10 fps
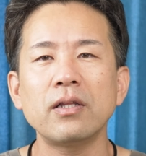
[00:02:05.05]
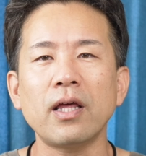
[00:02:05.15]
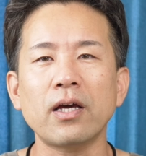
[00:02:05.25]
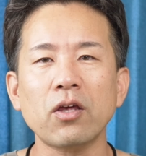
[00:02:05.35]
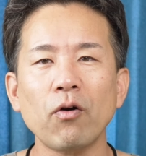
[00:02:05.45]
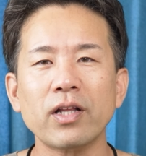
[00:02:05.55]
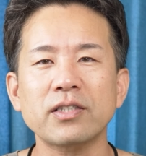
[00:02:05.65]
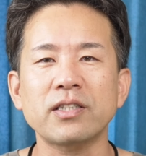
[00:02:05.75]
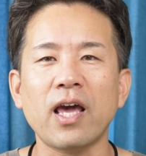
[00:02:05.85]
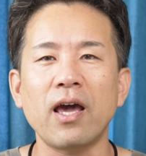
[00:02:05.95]
で今日はで
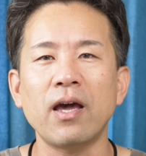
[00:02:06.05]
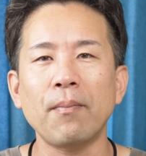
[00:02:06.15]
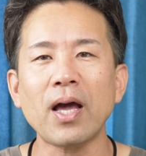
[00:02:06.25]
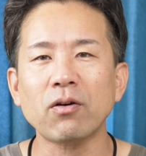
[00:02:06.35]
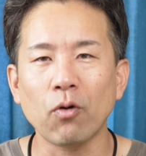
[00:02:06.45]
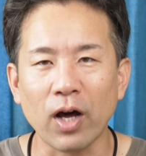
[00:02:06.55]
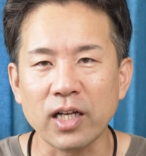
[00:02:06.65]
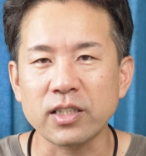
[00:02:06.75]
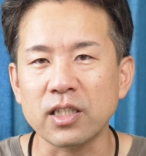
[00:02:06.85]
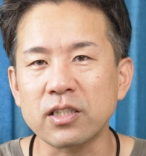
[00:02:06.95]
すねマイクのお
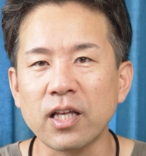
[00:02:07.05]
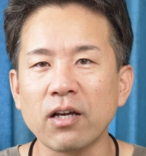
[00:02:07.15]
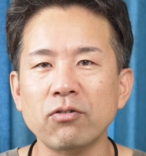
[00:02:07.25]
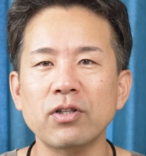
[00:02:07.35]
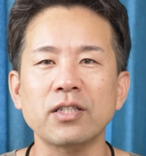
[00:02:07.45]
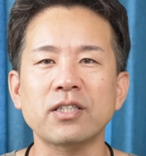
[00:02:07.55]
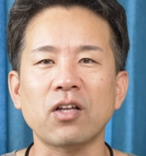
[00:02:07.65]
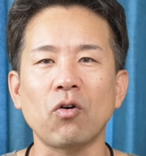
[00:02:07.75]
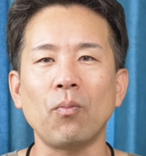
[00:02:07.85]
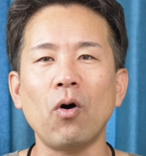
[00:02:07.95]
話していくんです
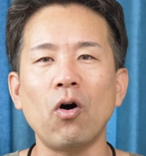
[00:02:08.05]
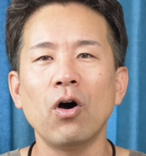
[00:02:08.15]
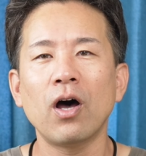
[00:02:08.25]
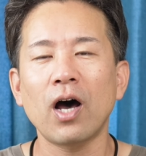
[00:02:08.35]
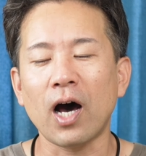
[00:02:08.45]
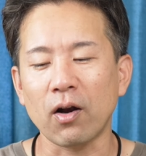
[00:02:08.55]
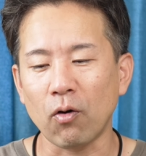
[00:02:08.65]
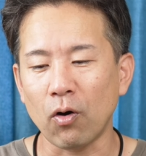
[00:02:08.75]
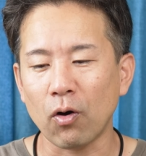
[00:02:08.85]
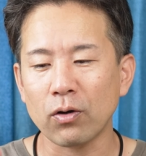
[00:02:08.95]
けどもあ
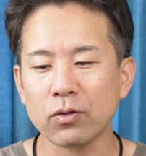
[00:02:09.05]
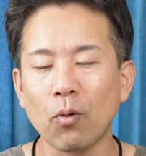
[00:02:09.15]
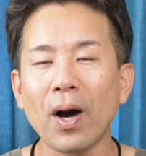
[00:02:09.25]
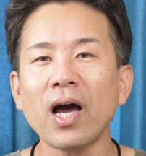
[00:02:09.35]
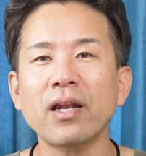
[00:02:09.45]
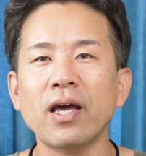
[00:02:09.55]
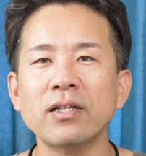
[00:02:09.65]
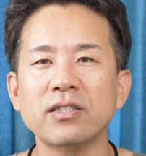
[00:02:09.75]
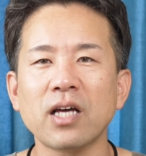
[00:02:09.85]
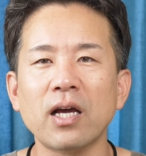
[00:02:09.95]
の細かい
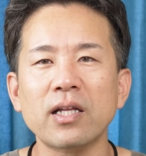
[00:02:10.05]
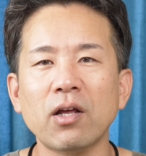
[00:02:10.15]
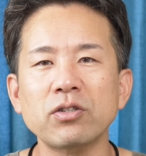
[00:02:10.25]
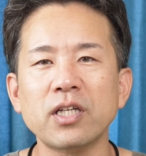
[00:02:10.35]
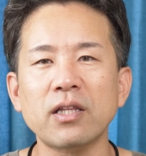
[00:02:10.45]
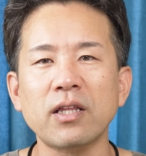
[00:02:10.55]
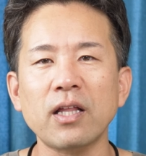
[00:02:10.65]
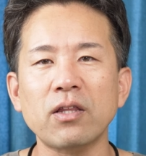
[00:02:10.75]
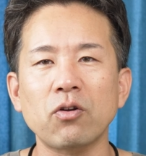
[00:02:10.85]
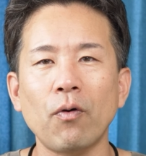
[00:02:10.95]
ね使い方の設
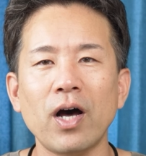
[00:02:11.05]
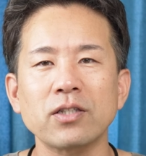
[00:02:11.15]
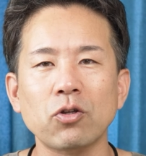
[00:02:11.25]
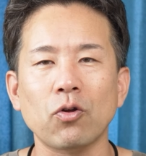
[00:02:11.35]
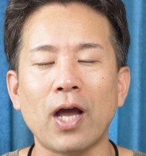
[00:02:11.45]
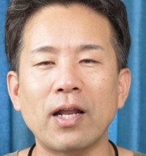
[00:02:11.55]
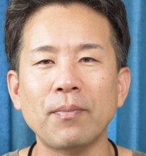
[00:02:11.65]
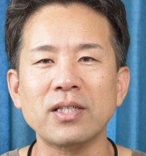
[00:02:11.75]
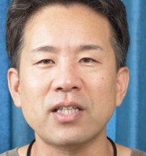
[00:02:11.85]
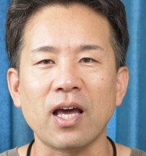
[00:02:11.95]
定っていうのはちょっとやり
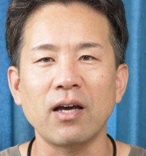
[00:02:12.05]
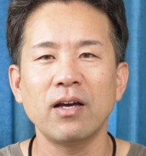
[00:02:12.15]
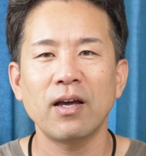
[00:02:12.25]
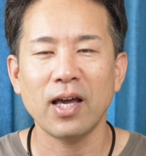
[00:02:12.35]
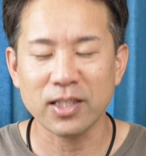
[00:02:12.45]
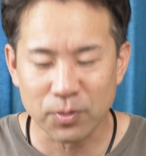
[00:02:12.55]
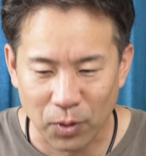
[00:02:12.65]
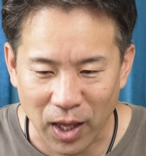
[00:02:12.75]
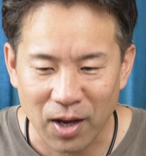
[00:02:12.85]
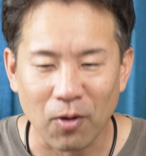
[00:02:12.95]
ません。えー、いつ
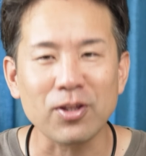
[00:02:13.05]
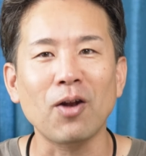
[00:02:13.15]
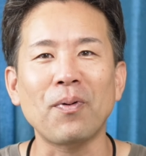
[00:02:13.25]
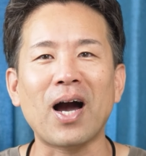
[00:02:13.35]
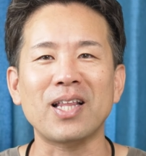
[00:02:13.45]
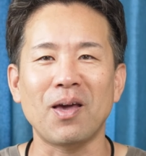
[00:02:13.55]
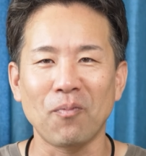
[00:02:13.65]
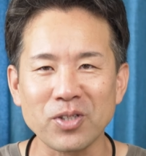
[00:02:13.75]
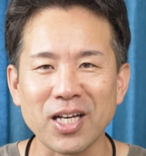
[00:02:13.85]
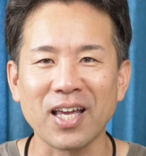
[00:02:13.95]
もね、こんなのばっかで
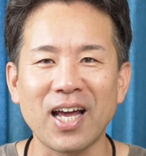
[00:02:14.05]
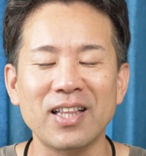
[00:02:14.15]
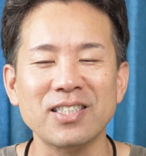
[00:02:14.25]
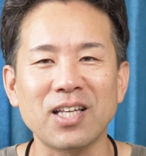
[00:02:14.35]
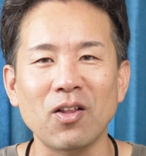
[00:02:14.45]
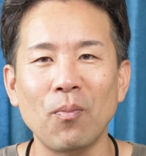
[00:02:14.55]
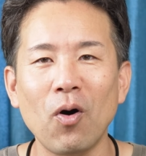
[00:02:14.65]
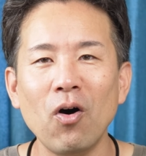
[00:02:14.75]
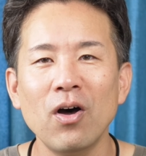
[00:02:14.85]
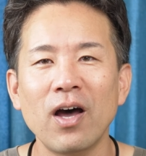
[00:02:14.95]
申し訳ないんですけど
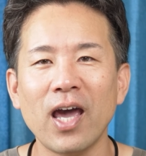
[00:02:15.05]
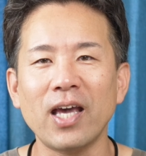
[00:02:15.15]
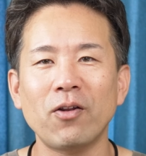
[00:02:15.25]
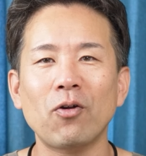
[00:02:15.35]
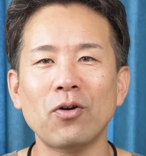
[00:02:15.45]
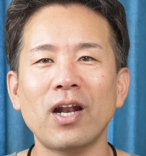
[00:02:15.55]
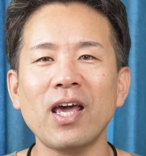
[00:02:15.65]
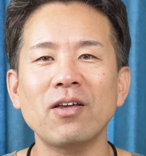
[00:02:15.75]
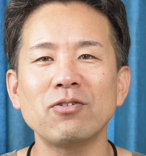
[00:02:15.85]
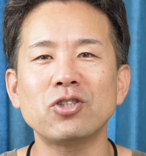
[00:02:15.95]
も、えー、いろいろ
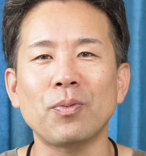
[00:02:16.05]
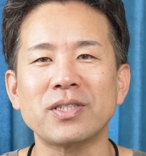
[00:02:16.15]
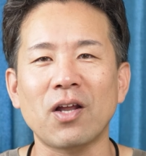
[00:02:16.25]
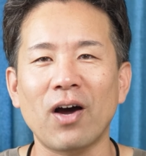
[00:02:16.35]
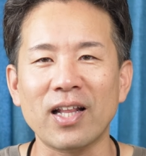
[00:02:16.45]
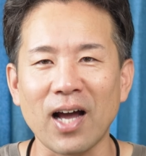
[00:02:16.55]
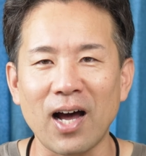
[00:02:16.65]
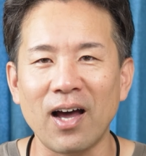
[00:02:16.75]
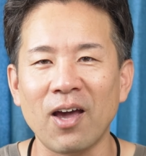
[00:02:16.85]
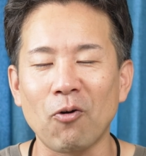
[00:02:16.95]
ね、YouTuber さんの方
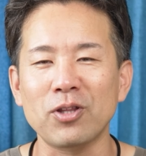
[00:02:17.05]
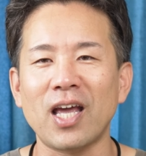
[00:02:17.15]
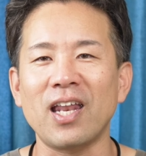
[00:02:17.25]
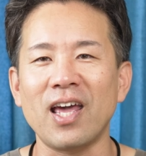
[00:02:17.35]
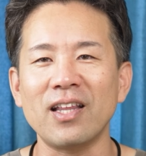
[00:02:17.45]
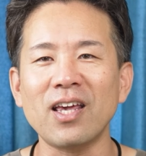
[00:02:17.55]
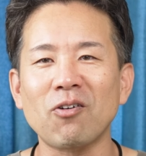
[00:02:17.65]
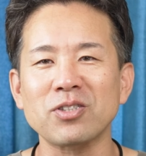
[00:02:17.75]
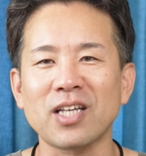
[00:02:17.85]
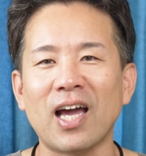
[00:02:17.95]
が、えご丁寧に
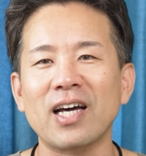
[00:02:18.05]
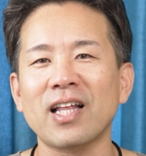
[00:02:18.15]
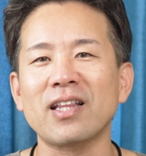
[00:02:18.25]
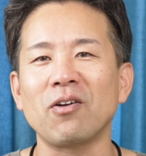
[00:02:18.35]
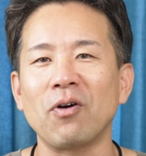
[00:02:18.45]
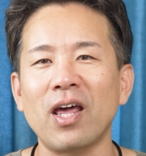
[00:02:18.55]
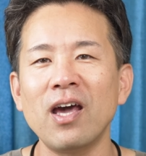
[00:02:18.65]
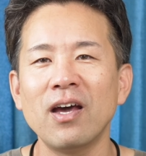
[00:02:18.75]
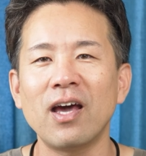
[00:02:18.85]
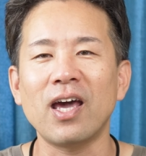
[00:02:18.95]
こう使い方っていうのを
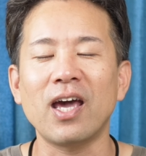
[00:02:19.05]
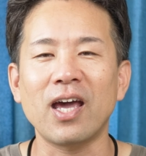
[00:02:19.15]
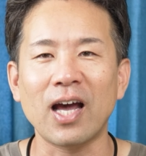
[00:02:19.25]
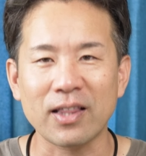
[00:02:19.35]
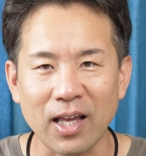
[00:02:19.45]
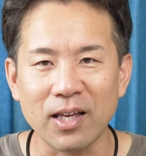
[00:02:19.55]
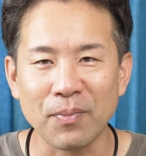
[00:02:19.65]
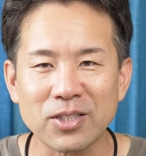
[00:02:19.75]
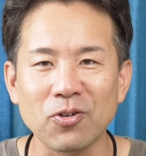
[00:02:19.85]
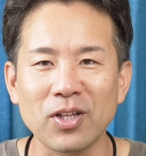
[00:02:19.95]
ね、えー、やってい
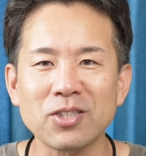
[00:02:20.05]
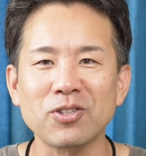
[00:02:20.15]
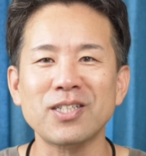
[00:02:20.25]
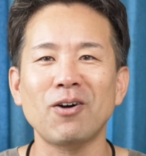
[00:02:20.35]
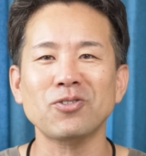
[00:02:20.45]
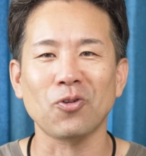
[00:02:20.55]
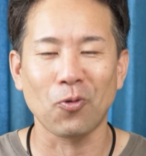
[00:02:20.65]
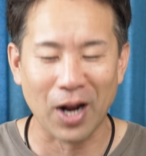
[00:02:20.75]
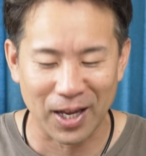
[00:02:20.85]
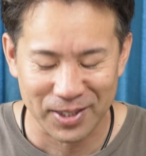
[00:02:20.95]
ますので、そちらをちょっと
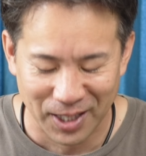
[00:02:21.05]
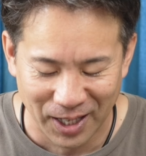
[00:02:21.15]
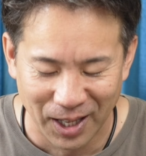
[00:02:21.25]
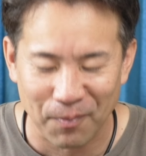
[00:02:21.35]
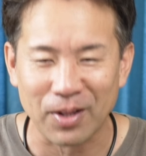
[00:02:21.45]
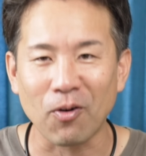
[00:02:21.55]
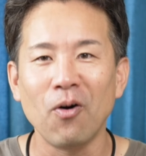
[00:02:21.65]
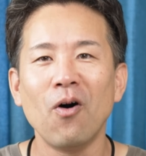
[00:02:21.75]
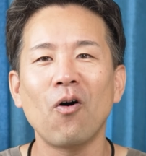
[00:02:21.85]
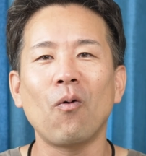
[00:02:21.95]
ご覧いただければと
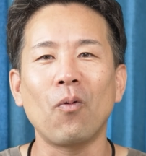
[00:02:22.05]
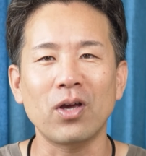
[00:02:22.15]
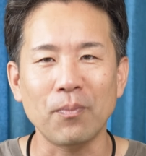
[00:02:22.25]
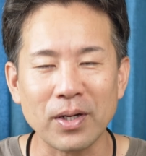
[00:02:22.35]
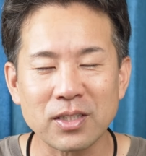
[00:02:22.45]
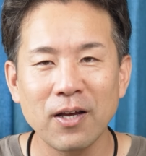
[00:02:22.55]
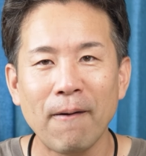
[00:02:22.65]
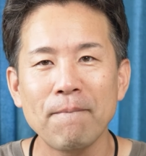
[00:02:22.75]
思います。